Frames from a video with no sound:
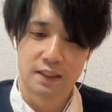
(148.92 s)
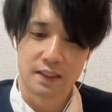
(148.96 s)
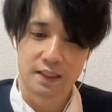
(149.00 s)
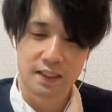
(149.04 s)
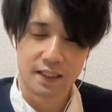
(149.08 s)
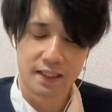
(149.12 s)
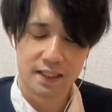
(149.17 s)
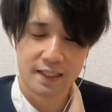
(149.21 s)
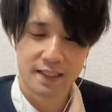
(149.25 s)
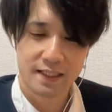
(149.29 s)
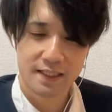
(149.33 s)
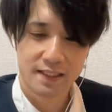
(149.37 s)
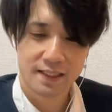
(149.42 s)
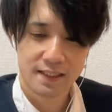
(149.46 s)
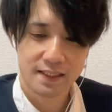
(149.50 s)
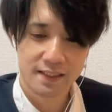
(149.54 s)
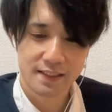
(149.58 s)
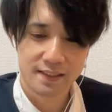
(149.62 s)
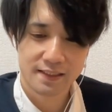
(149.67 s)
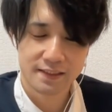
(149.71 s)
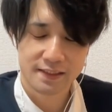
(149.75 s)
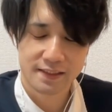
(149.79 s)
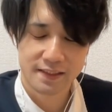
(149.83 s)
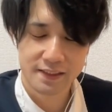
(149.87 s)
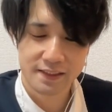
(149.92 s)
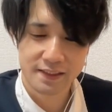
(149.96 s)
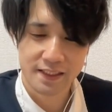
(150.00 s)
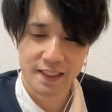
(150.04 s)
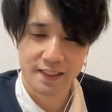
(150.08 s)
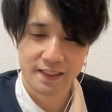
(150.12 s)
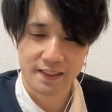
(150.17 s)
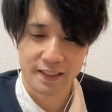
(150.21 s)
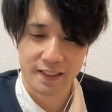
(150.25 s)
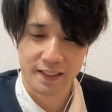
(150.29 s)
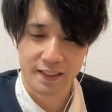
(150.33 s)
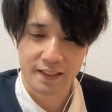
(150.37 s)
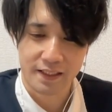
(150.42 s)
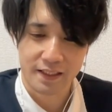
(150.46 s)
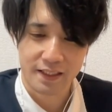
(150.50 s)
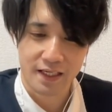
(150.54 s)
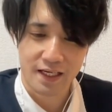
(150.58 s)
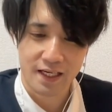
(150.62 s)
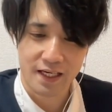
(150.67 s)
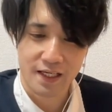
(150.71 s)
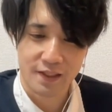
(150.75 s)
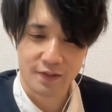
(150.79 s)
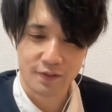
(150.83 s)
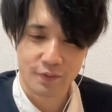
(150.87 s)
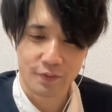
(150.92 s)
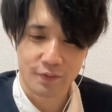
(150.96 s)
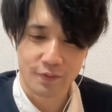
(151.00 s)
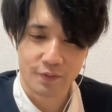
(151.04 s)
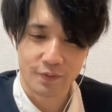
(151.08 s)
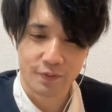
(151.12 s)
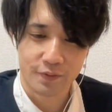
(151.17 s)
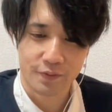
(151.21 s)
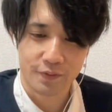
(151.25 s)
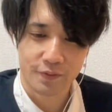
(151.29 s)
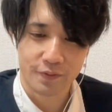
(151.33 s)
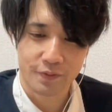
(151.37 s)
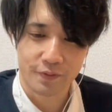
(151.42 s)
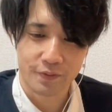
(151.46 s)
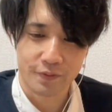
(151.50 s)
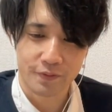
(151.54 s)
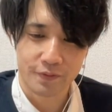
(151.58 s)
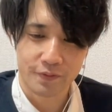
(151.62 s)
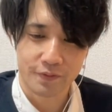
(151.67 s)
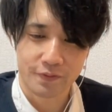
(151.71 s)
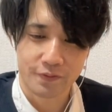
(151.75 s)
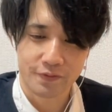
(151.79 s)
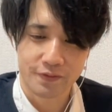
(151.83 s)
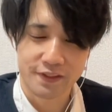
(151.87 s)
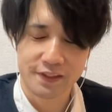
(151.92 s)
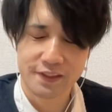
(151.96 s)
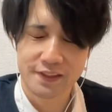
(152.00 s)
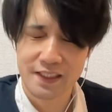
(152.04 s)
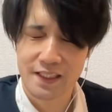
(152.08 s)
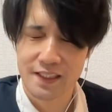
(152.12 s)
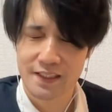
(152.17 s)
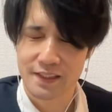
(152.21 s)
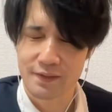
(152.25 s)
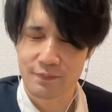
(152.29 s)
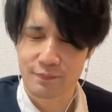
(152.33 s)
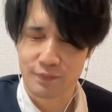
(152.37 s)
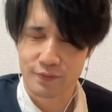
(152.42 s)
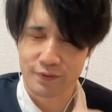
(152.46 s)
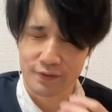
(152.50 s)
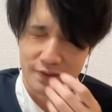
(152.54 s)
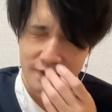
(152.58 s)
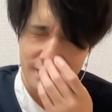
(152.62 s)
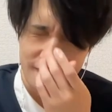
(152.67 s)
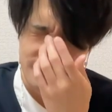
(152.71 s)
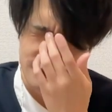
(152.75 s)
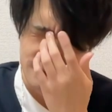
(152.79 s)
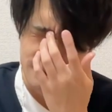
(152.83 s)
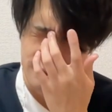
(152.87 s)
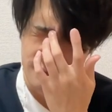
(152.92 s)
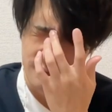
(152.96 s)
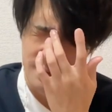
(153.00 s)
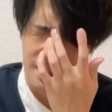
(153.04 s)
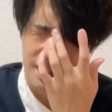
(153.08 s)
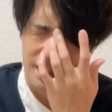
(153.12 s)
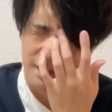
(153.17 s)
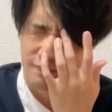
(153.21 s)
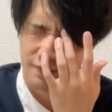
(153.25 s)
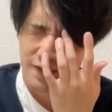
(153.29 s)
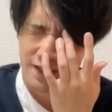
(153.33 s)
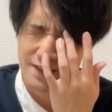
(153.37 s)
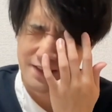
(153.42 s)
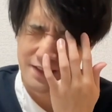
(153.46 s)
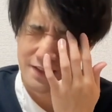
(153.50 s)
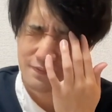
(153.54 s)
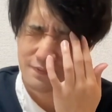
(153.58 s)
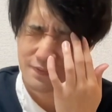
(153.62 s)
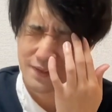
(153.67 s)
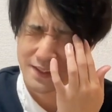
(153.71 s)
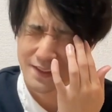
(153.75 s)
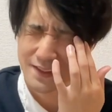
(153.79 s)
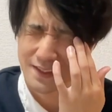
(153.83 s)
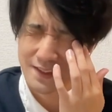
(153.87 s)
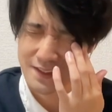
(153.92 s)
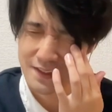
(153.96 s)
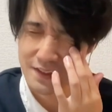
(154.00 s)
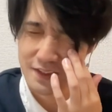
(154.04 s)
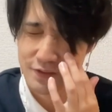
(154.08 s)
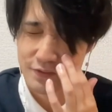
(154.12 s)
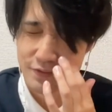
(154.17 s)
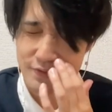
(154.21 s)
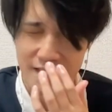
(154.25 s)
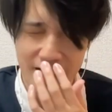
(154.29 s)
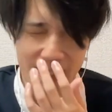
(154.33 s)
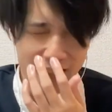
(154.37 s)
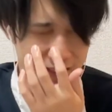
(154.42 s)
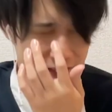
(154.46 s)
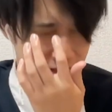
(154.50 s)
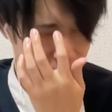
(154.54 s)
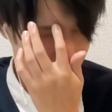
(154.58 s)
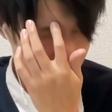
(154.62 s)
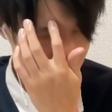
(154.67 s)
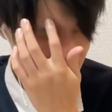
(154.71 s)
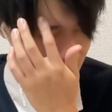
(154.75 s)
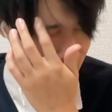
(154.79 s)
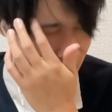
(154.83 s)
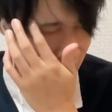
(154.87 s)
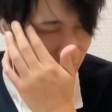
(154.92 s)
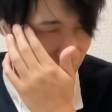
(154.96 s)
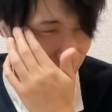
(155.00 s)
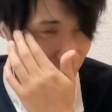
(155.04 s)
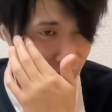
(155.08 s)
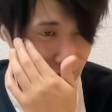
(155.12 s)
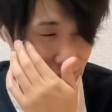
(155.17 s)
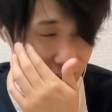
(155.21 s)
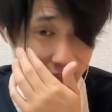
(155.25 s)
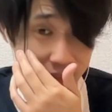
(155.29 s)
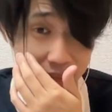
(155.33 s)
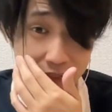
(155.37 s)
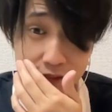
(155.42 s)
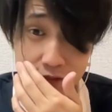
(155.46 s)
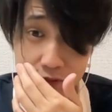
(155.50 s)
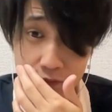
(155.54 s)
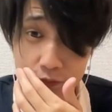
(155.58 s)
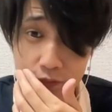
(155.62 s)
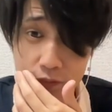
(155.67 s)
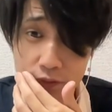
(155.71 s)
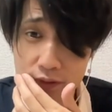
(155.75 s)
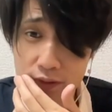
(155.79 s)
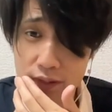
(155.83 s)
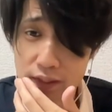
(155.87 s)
あー、時短ね。あのー、時短ね、僕ね、ちょっとね、ファイナルファンタジーの9、9のキャラなんですよ。